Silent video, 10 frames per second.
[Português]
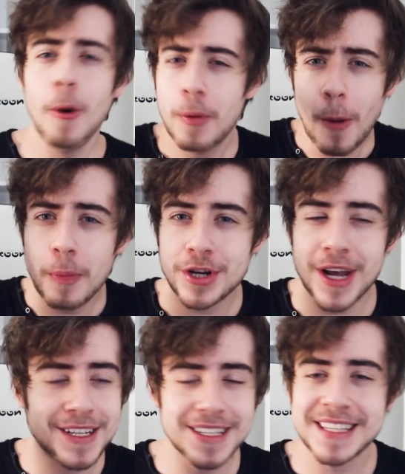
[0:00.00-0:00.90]
o próprio
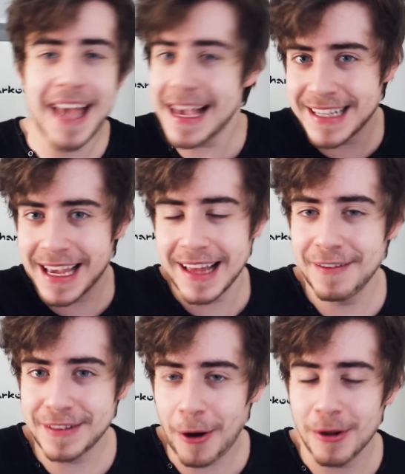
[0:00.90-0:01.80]
chat esquece que a
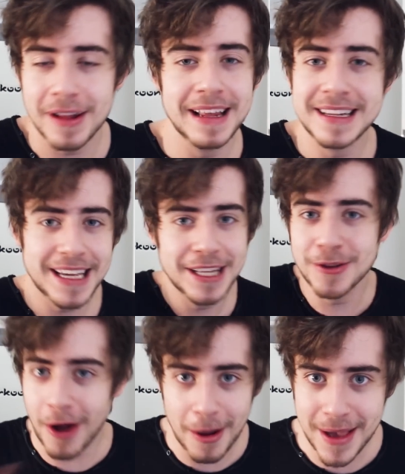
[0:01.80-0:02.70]
live tá rolando, eles
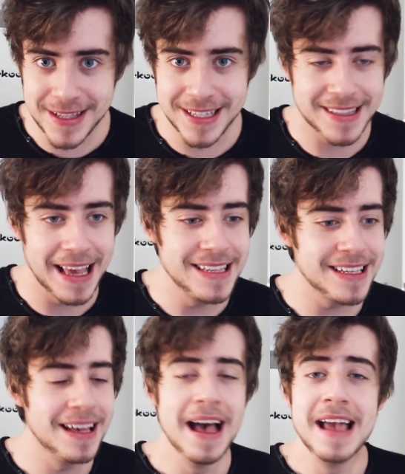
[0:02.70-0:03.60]
ignoram a minha
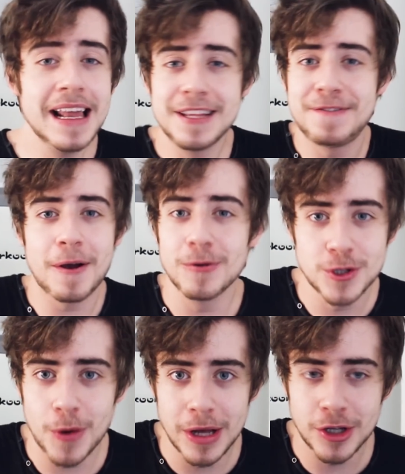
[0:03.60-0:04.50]
existência e eles ficam
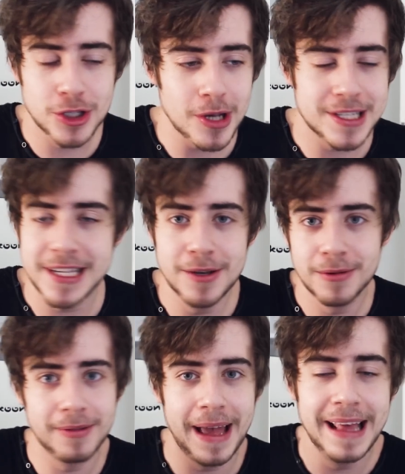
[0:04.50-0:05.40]
zoando
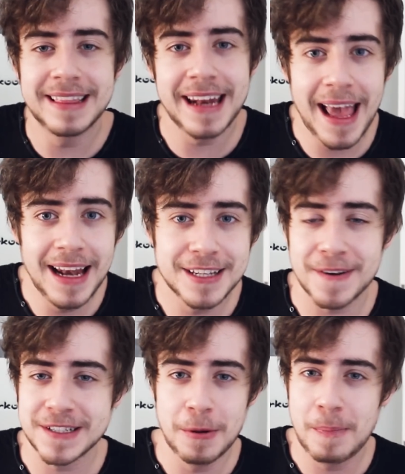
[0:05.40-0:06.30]
sozinho entre eles,
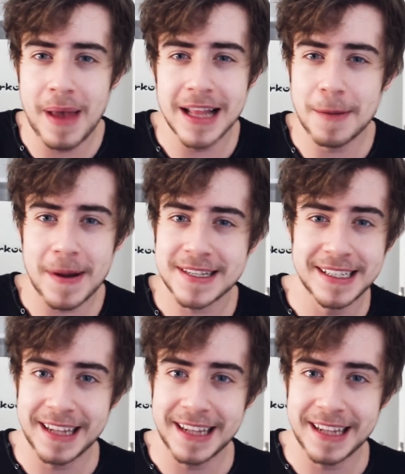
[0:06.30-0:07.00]
fazendo piada para se